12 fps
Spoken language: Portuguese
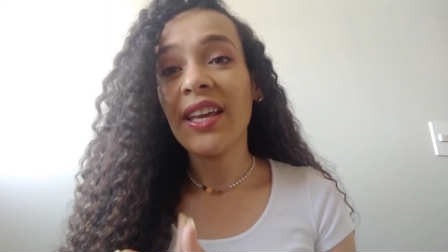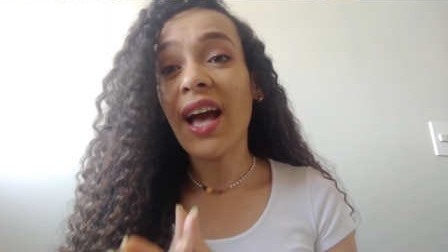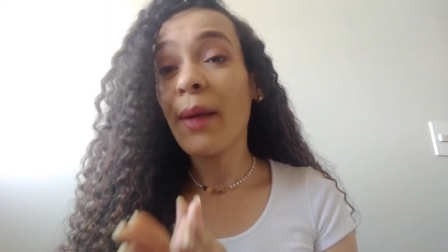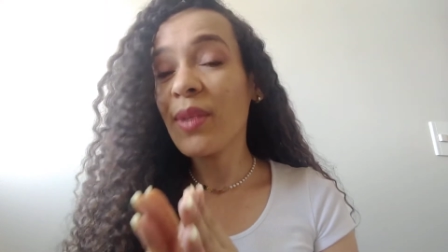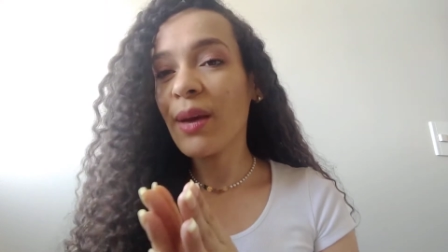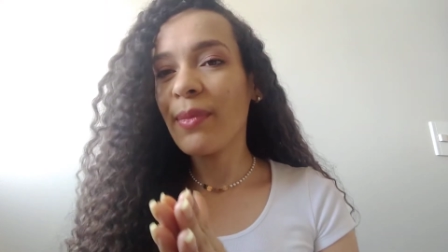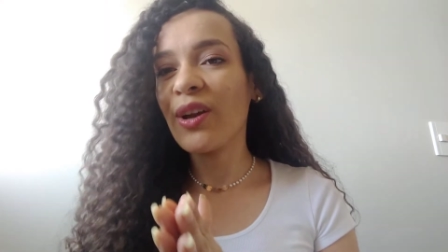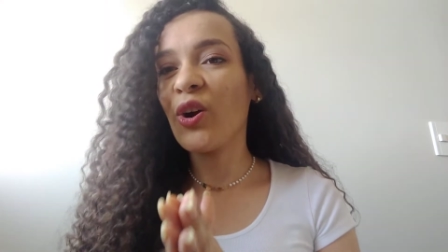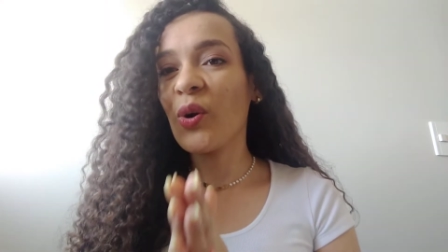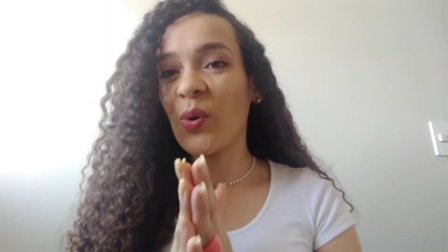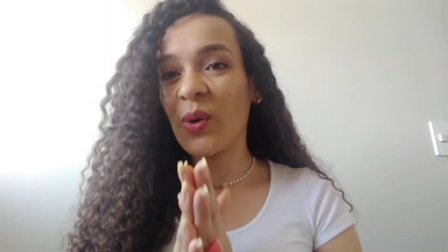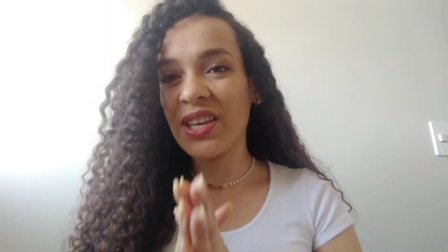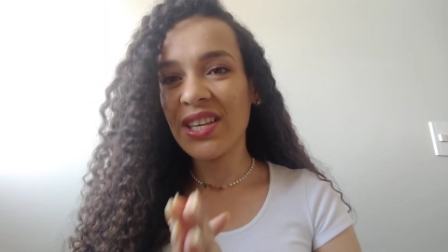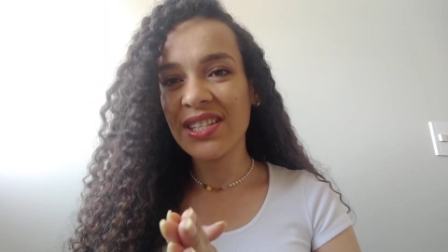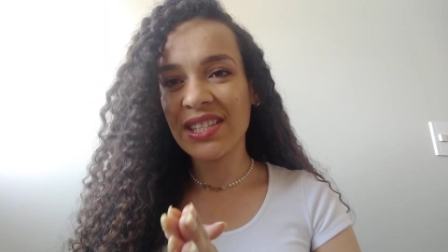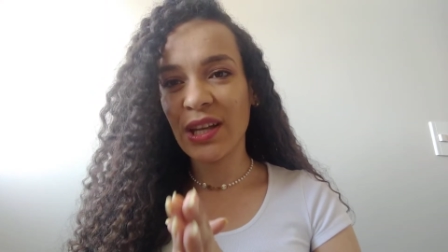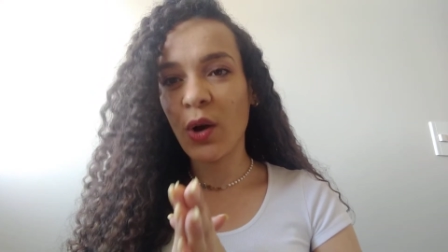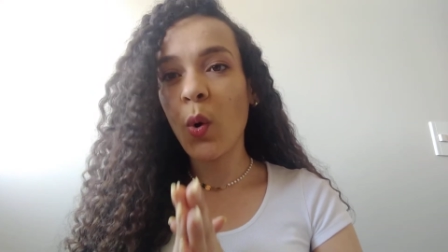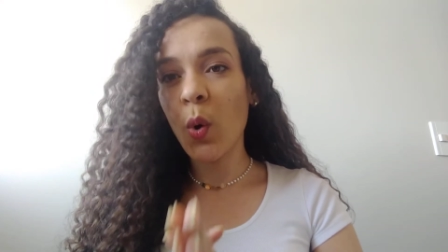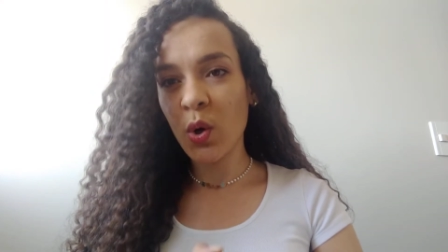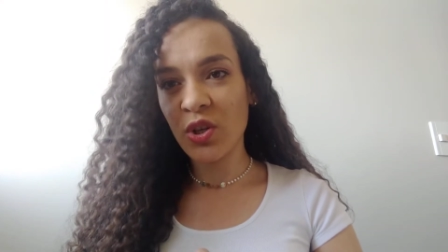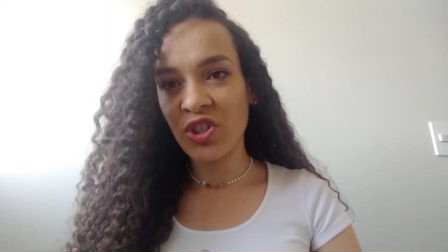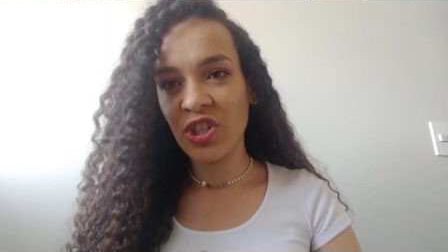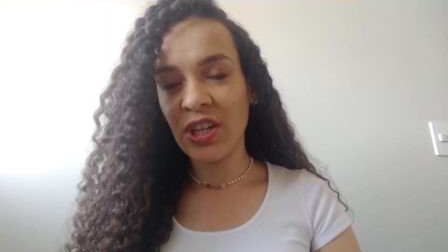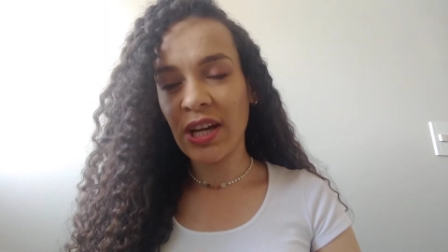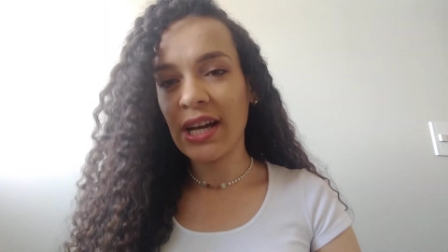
A minha maior conquista hoje,